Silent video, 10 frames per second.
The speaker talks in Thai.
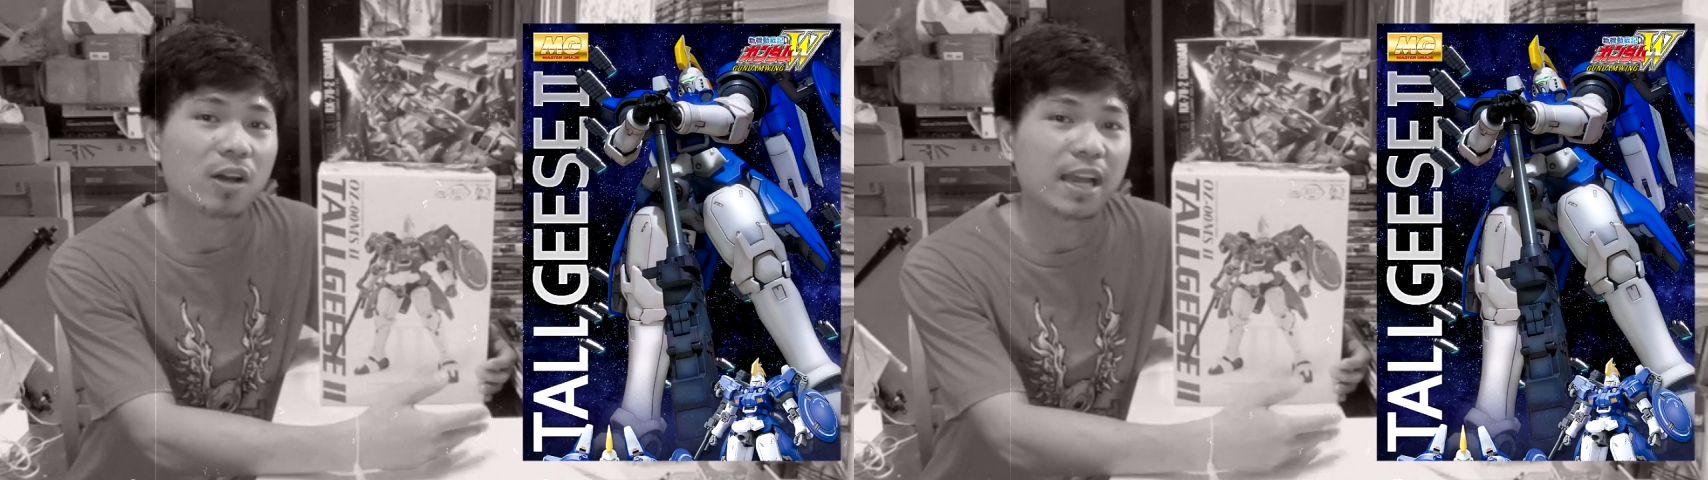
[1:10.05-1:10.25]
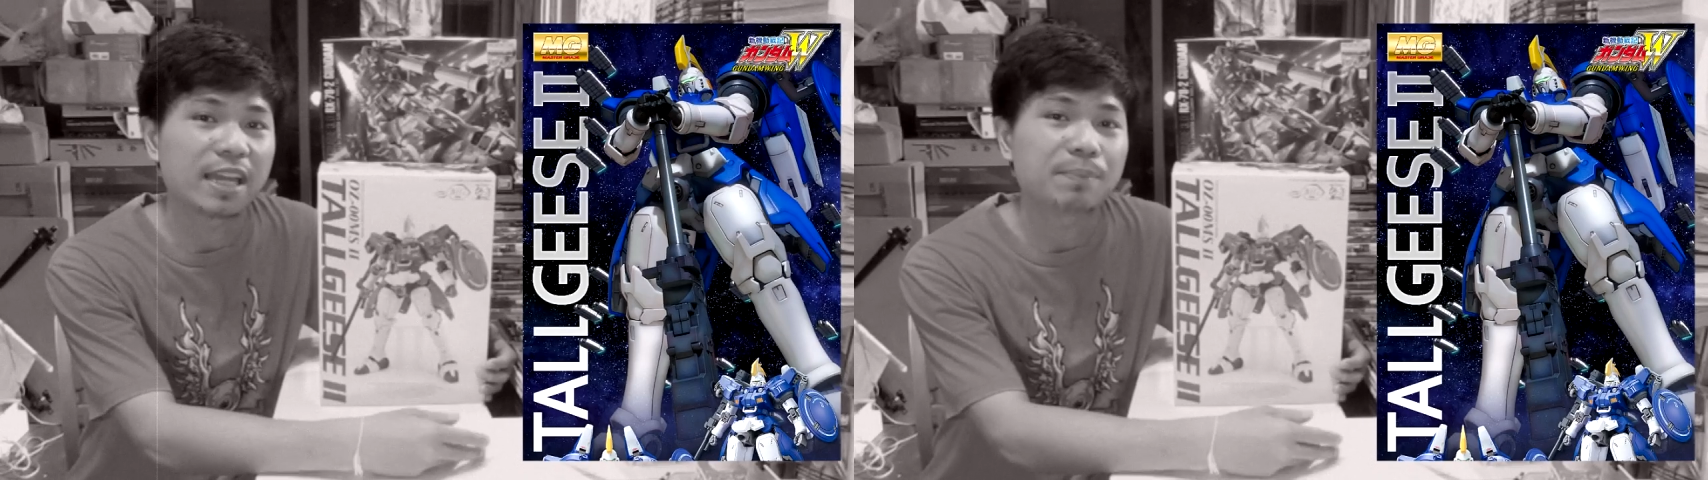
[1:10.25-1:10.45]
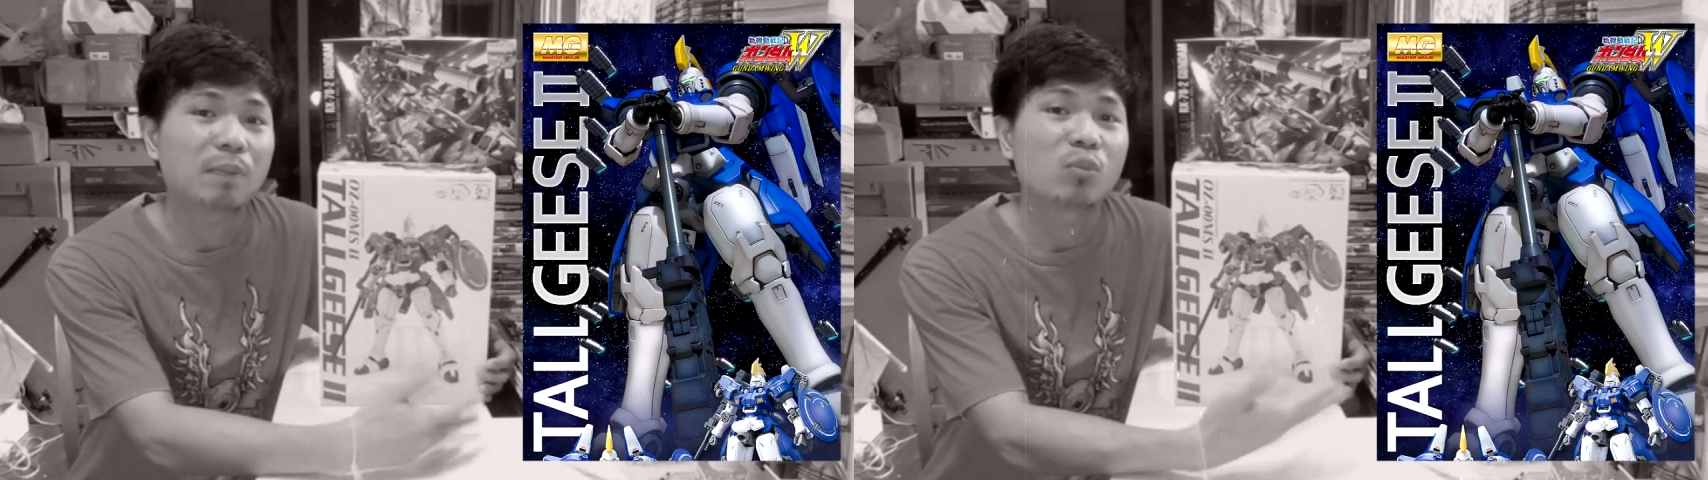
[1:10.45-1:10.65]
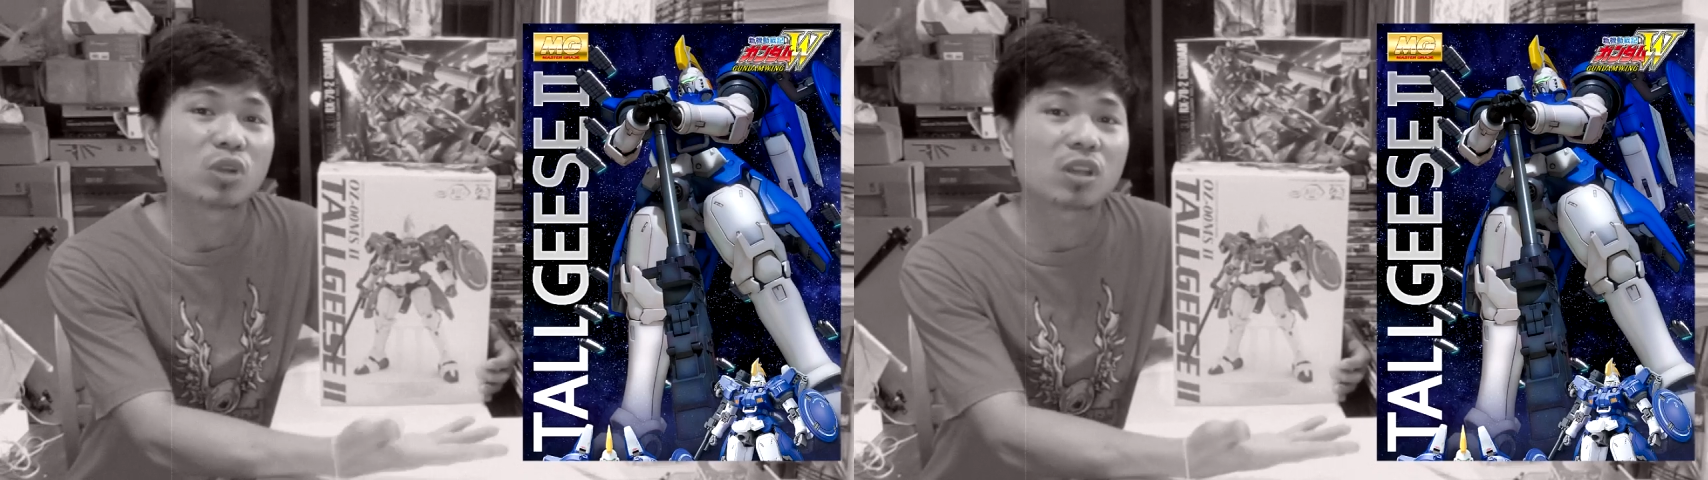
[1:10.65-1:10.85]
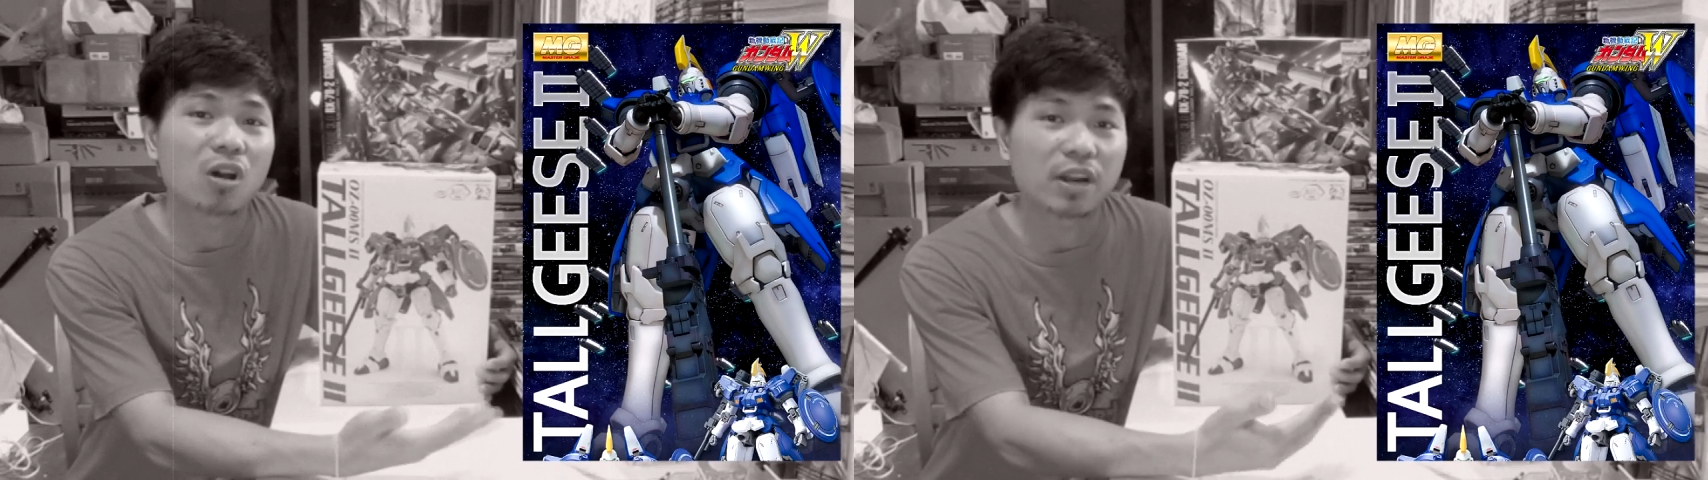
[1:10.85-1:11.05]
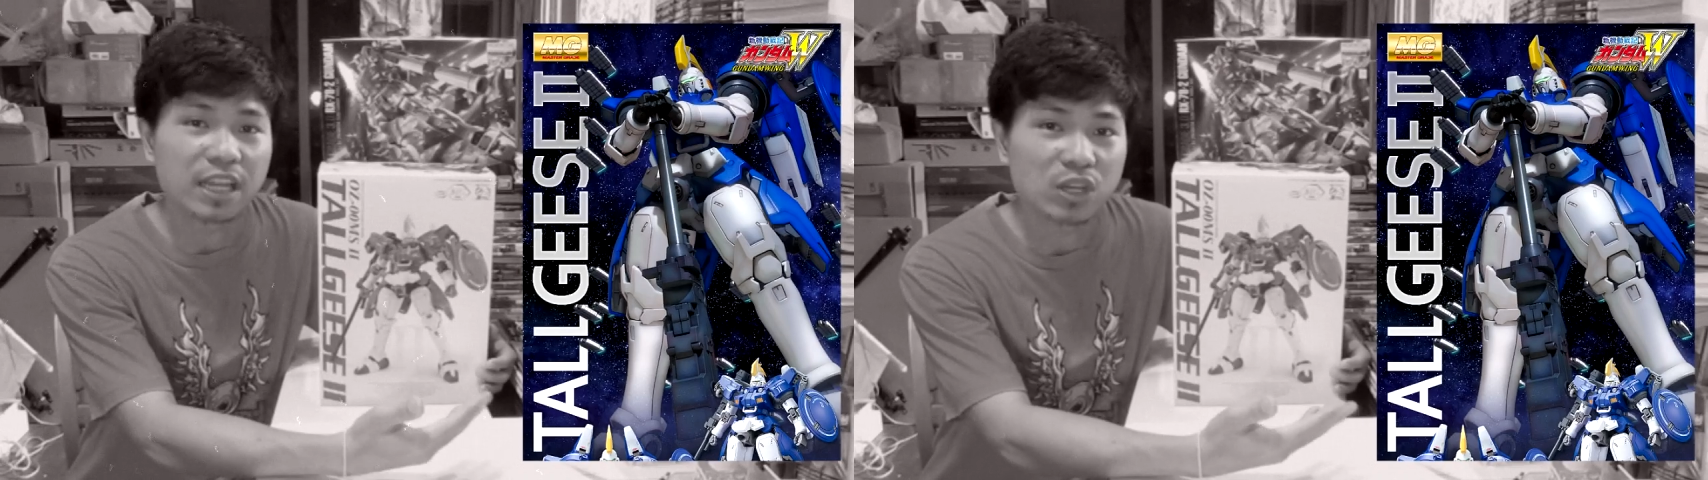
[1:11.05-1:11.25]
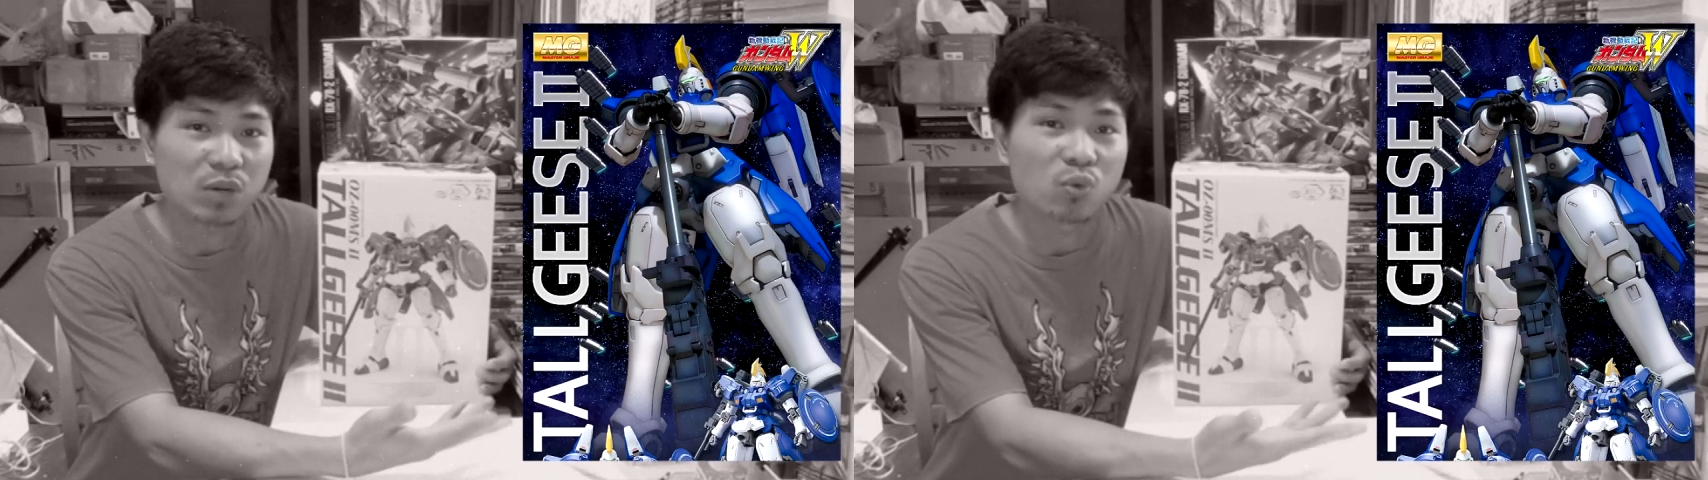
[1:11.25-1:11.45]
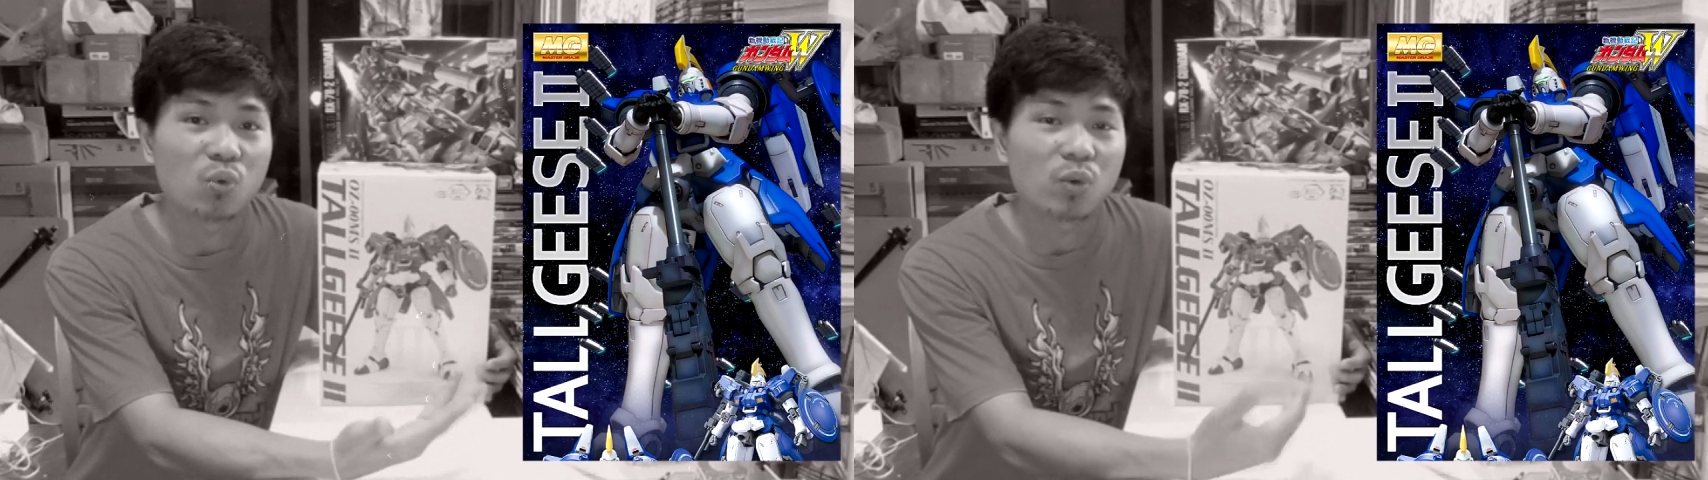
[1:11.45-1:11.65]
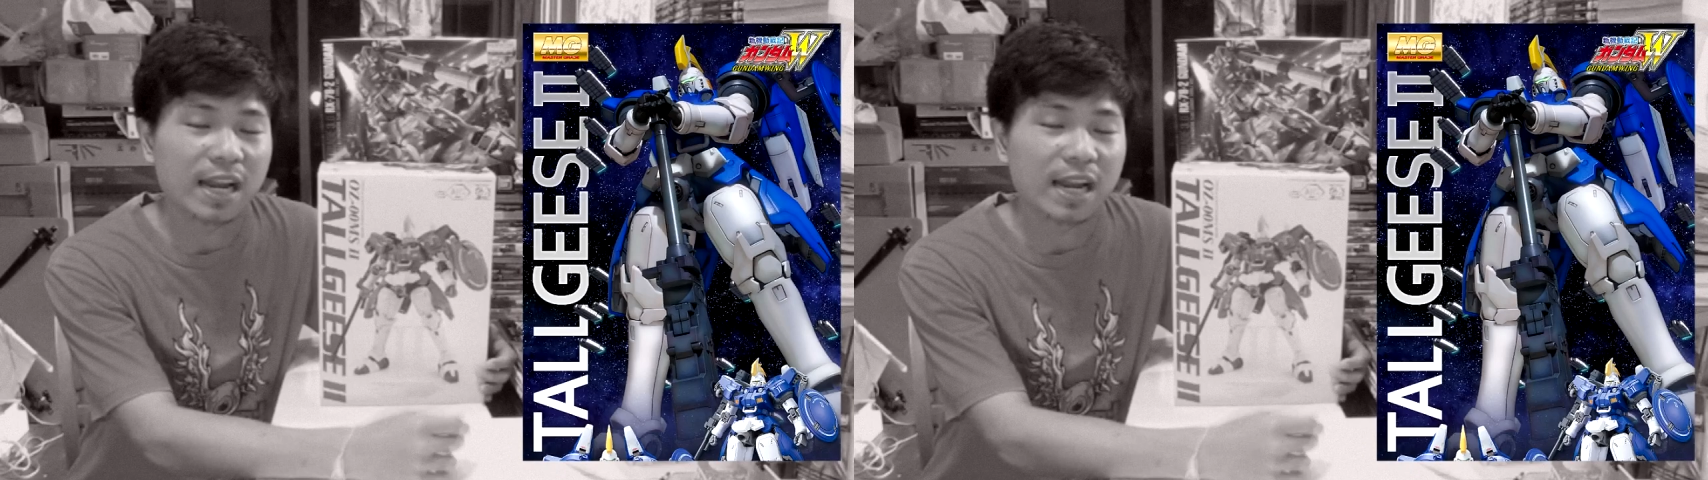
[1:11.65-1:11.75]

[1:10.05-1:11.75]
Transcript: ให้ประมูลต่อในยอ h ู